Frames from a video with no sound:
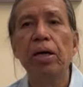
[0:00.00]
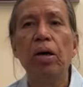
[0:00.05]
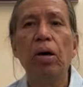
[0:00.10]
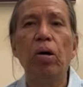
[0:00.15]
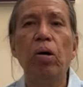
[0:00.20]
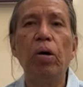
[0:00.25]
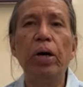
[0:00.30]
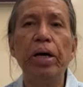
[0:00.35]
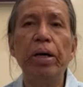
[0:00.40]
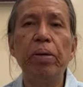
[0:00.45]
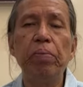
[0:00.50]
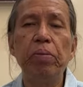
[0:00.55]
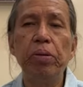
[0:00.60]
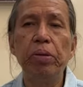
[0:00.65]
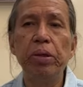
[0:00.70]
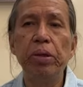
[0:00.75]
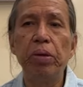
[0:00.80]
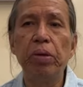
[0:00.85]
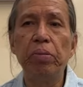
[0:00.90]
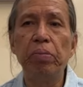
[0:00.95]
Okay po
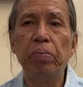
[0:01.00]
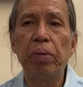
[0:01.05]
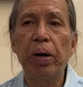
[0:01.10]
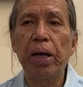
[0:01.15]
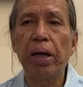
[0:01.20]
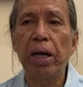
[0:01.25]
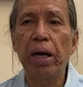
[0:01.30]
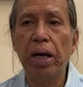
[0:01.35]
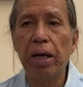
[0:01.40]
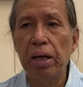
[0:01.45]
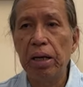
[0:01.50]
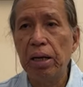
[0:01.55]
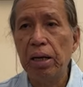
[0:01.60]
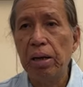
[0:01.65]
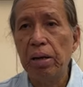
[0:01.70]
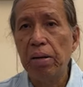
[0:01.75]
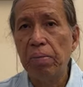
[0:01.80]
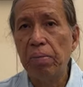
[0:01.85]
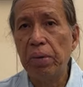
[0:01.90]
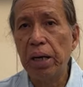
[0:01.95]
yon para
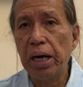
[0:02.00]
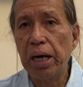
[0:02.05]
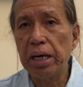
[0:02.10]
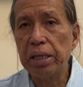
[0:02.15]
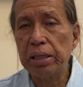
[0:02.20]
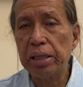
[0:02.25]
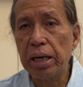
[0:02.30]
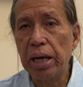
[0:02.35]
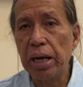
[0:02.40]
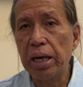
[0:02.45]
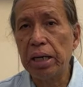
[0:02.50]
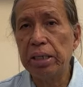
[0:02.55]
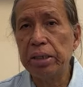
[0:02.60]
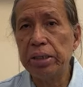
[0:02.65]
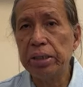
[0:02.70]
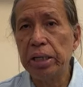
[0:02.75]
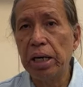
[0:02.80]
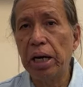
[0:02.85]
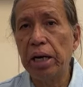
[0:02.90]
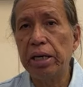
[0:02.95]
maka-attract
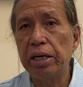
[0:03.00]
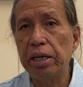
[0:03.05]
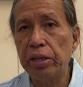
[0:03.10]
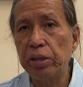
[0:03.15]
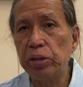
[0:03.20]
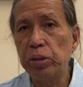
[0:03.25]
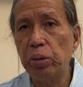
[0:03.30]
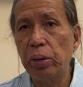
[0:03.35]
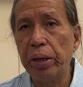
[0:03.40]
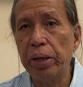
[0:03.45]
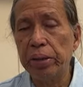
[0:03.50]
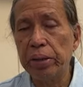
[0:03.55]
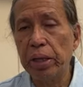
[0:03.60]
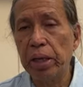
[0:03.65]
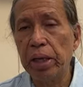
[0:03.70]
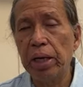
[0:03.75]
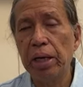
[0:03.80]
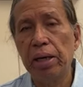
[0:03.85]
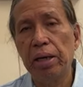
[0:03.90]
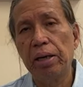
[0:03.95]
siya ng
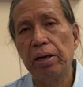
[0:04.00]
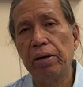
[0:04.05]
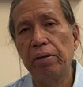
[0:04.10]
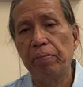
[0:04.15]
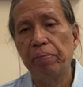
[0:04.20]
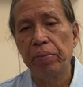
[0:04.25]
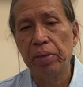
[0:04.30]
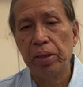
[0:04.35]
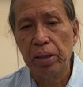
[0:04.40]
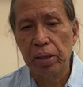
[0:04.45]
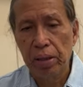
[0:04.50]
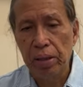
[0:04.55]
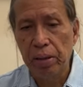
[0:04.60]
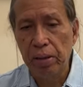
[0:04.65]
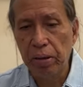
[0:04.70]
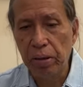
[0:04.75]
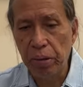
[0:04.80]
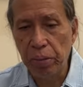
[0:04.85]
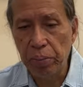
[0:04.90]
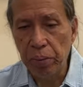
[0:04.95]
swerte.
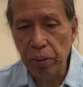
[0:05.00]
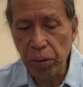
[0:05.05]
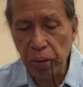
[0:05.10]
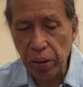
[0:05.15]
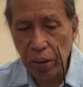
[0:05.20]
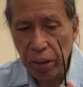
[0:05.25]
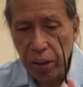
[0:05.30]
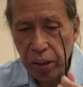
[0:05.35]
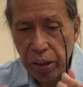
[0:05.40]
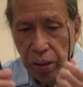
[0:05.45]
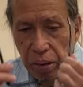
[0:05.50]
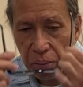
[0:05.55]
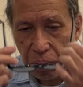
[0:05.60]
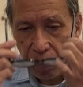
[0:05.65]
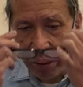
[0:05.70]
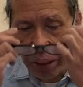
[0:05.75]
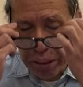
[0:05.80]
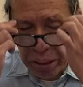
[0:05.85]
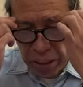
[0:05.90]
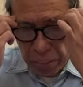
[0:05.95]
No po,
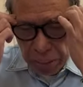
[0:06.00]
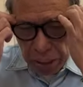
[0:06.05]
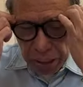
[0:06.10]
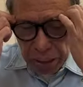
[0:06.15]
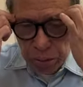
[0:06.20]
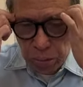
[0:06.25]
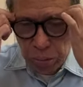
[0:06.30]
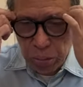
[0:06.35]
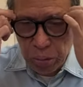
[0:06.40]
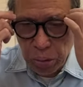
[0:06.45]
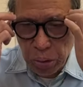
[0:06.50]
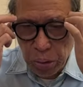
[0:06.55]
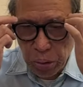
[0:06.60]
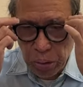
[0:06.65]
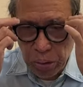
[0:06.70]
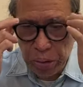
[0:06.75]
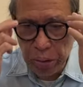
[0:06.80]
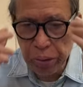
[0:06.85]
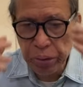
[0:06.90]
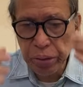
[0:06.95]
pwedeng
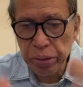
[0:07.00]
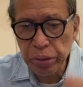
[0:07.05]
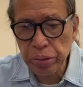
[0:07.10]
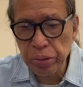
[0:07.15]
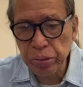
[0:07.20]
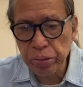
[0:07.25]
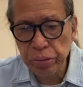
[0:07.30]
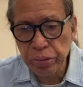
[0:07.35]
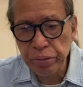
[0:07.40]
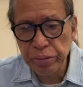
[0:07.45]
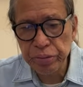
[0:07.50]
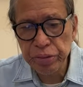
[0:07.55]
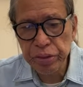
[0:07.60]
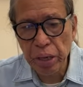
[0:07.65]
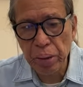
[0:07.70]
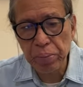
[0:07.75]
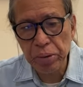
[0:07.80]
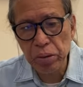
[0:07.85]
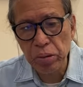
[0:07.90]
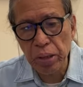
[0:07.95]
makatulong. No? Yung,
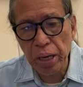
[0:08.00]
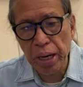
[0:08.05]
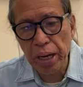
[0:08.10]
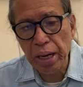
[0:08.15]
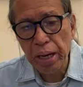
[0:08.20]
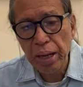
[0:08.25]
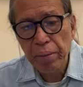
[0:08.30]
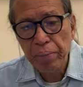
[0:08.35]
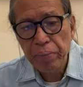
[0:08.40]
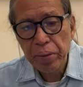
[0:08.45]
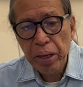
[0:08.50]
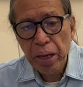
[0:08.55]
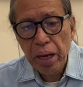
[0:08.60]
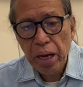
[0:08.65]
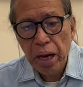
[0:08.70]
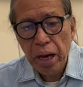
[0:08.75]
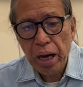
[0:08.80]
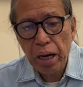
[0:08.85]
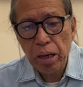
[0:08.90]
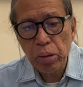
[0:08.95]
sabi ko nga,
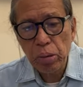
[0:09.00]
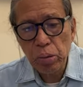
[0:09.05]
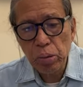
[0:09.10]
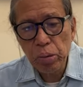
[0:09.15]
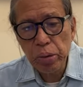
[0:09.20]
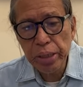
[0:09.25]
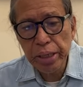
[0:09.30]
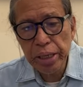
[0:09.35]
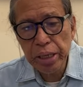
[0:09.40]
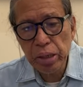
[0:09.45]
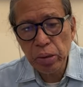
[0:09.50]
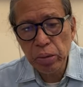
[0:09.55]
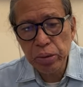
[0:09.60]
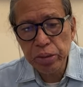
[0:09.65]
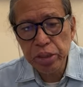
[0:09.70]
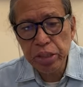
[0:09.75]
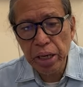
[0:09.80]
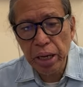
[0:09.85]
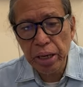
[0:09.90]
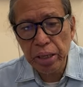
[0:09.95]
ang uling o
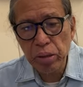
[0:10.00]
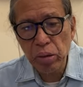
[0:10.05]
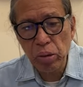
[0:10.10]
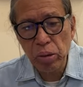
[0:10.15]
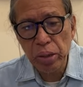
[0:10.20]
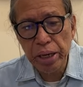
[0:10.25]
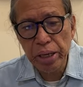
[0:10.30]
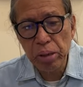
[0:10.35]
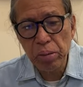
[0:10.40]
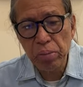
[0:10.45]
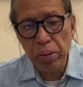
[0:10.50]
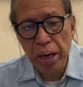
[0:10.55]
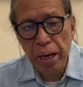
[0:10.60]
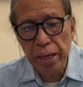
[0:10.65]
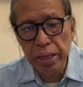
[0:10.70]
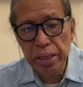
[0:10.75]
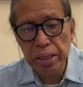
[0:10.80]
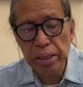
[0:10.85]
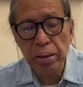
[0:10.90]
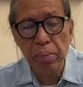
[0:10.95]
charcoal ay
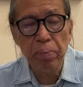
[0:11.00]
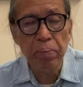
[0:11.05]
umaakit ng